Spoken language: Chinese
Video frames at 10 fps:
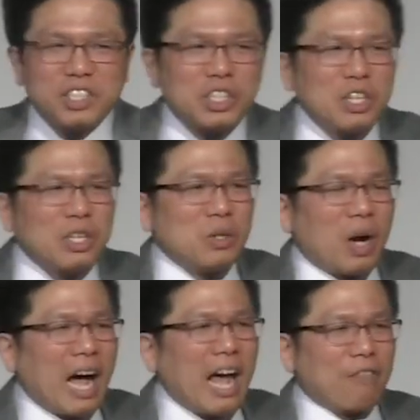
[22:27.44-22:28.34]
我们知
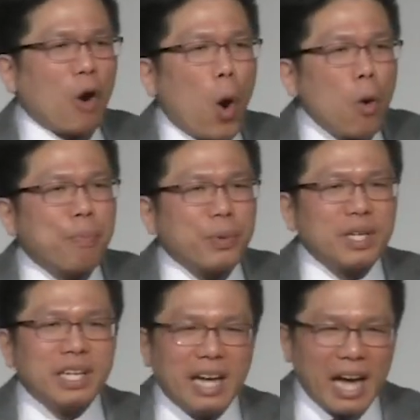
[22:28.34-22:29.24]
道在英文
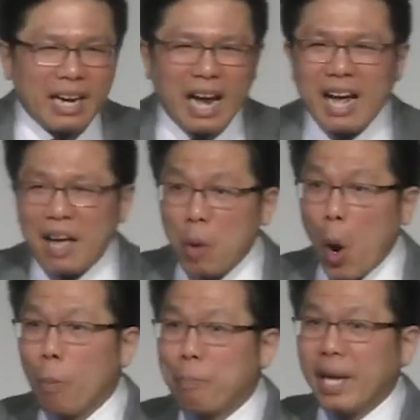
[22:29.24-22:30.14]
上，我
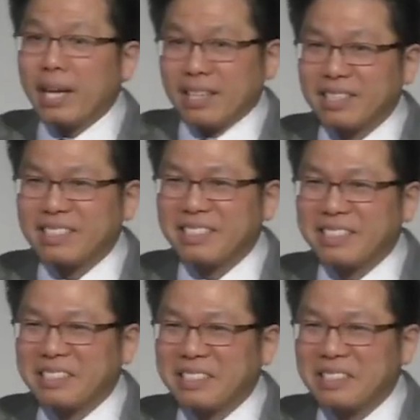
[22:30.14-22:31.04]
有希望，
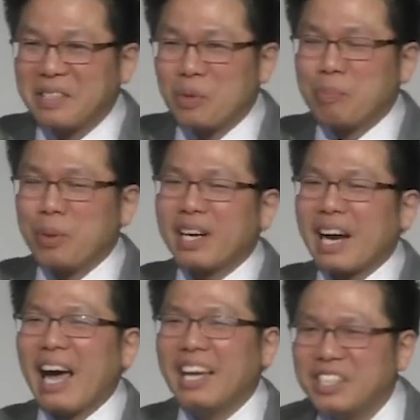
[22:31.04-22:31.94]
我正在
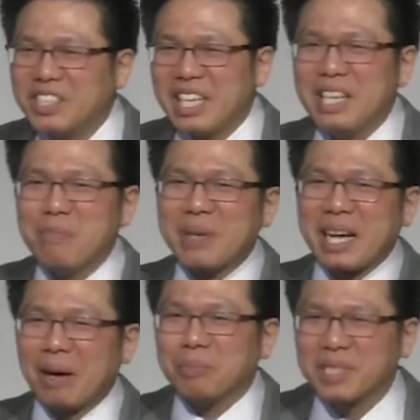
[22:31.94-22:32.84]
希望。
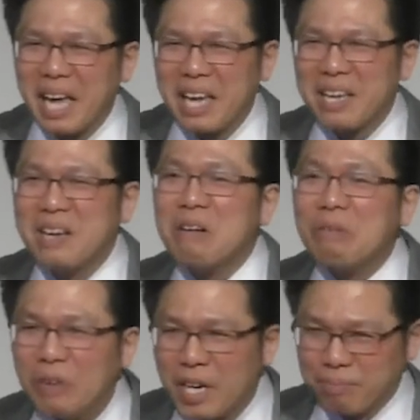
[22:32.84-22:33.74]
我们
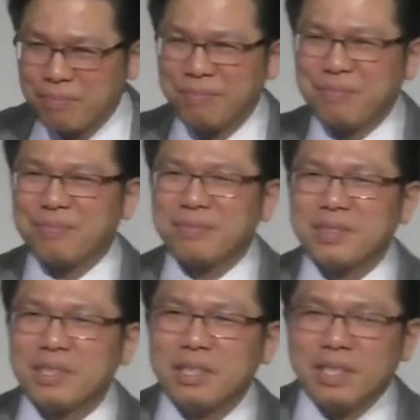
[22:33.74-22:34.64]
用正在。
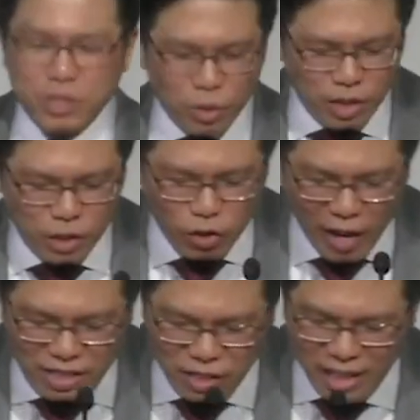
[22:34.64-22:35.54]
这个字眼的
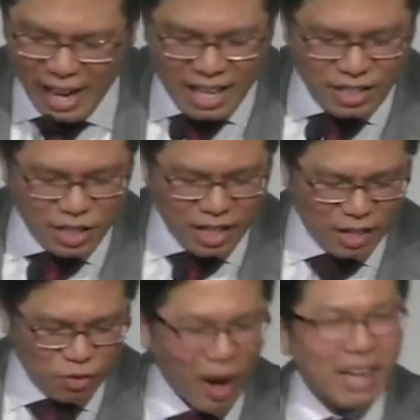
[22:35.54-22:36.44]
时候呢，
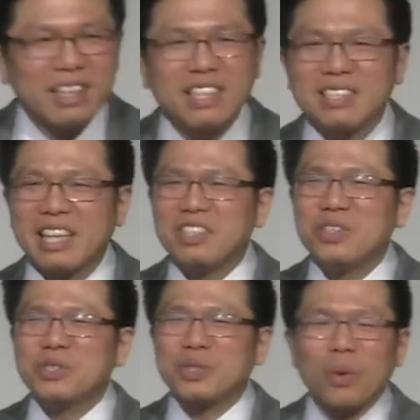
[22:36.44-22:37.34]
我们就知道
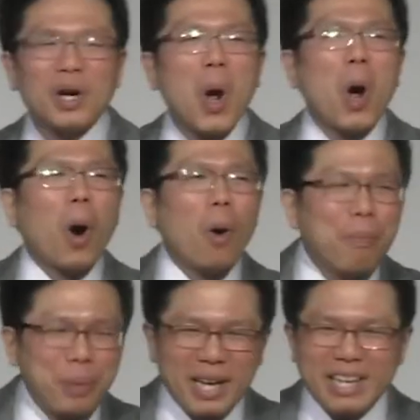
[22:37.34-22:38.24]
这是指
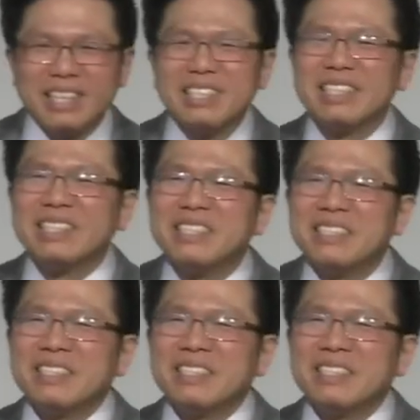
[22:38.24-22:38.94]
望的意思。